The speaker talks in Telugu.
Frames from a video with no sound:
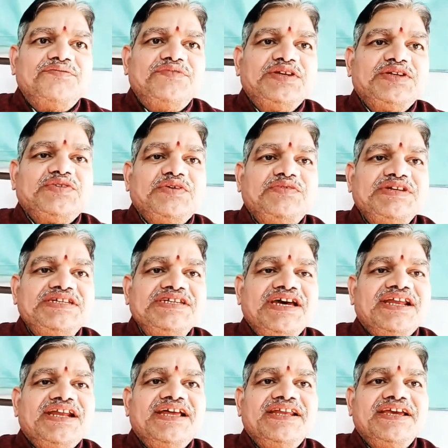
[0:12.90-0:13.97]
విశ్వ
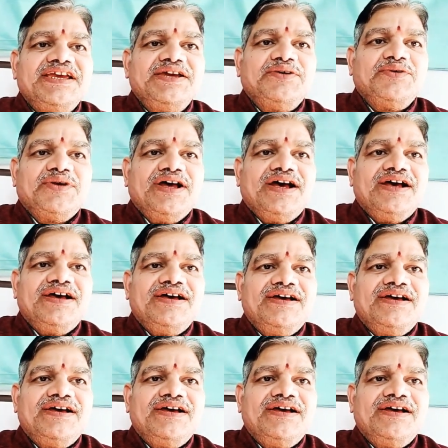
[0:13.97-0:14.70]
విజ్ఞానానికి కూడా